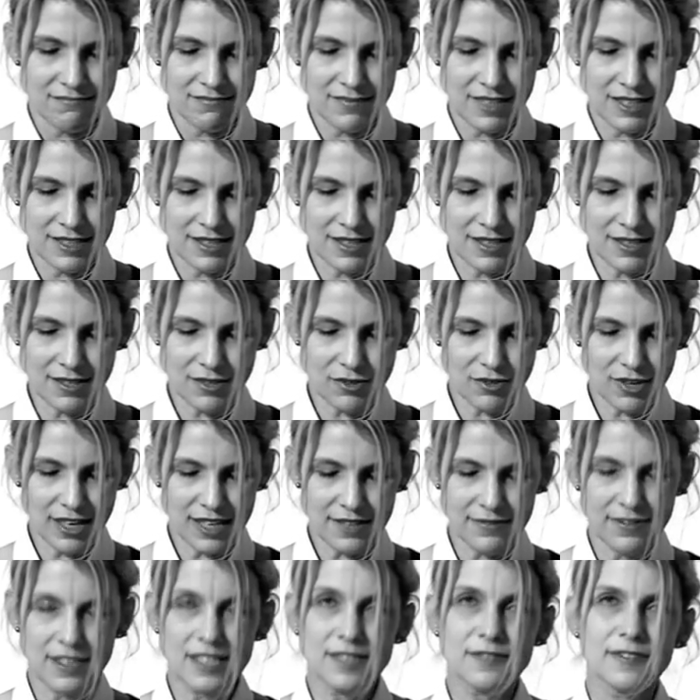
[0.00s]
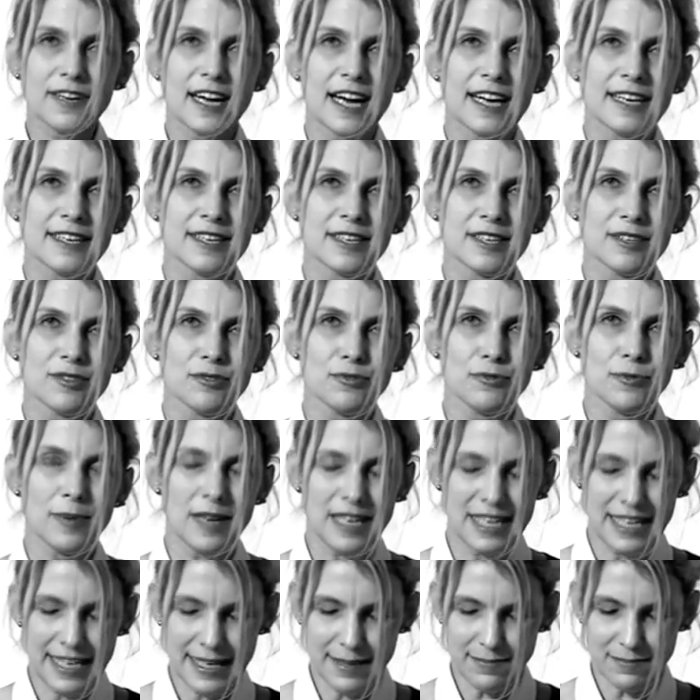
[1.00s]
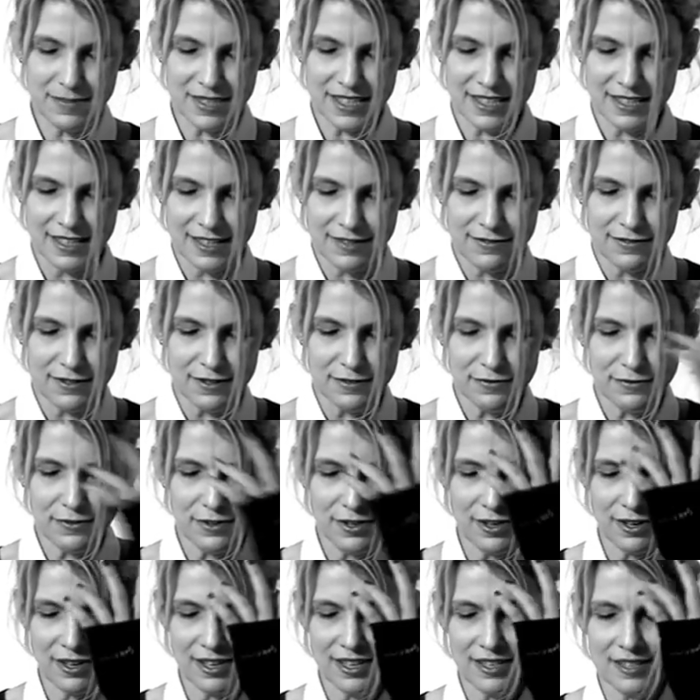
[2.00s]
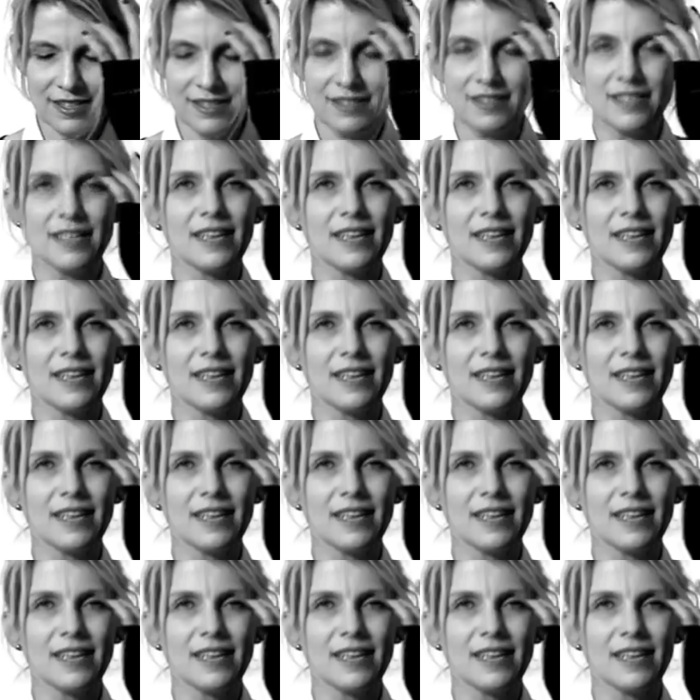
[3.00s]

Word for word: Das ist so etwas wie eine Überlebenshilfe für Leute,